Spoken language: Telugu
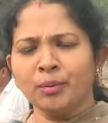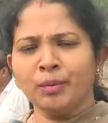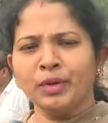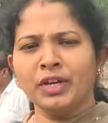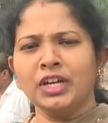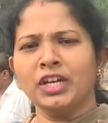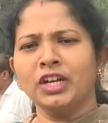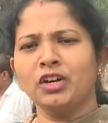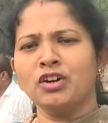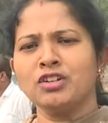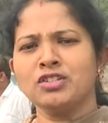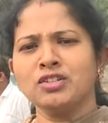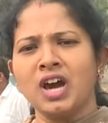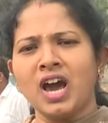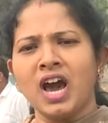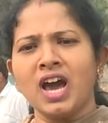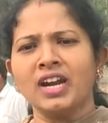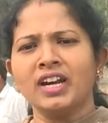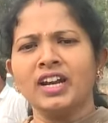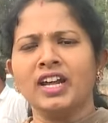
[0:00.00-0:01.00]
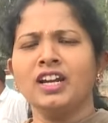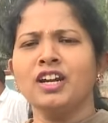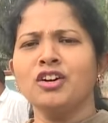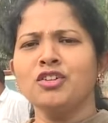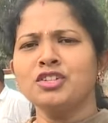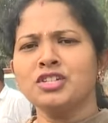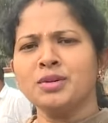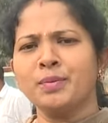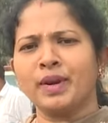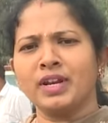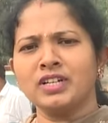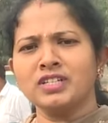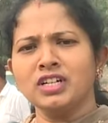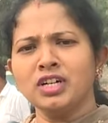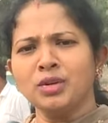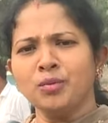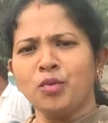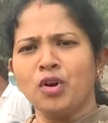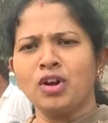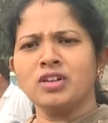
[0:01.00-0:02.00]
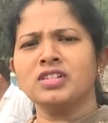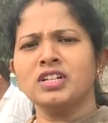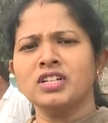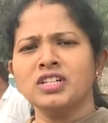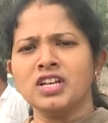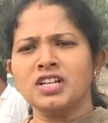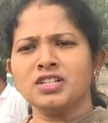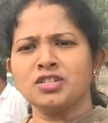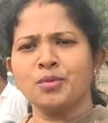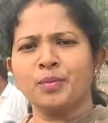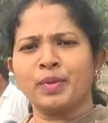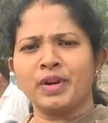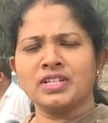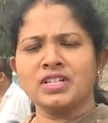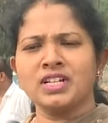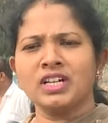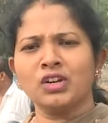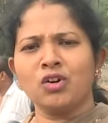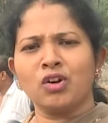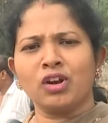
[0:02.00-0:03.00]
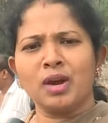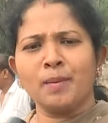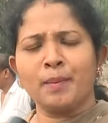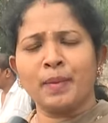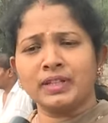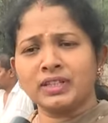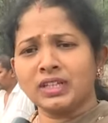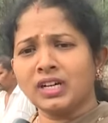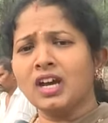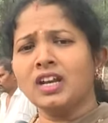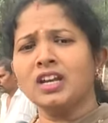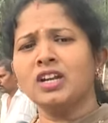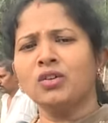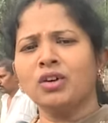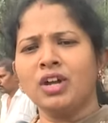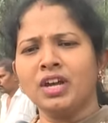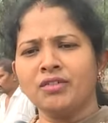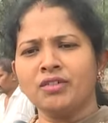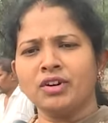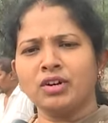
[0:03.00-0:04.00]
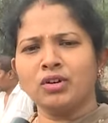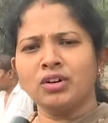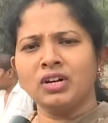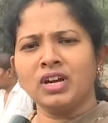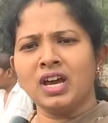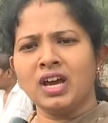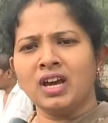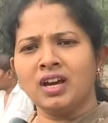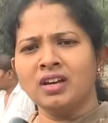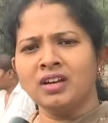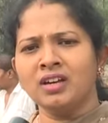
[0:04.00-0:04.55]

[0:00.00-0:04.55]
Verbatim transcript: మీరు ఈ రోజు ఆరు నెలల నుంచి ప్రజల్ని మోసం చేస్తూ ప్రజలకి ఒక్క పథకాన్ని కూడా ఇవ్వకుండా